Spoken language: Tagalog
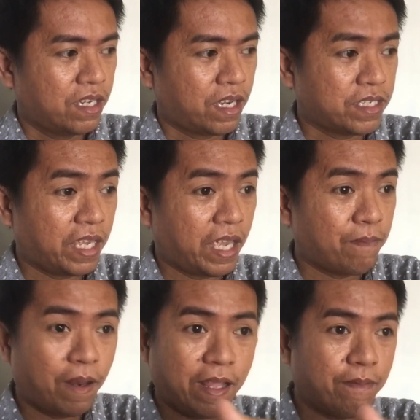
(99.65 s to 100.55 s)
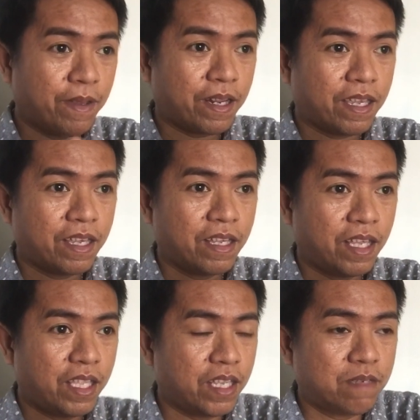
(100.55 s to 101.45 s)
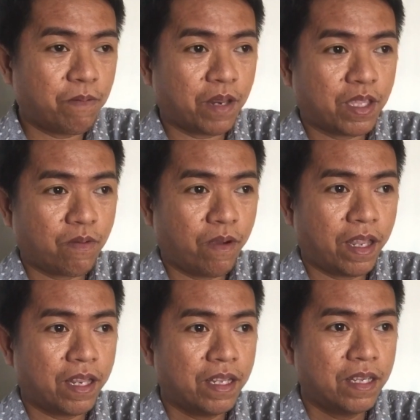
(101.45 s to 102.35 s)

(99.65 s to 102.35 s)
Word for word: Kasi unbeliever eh, hindi spiritual.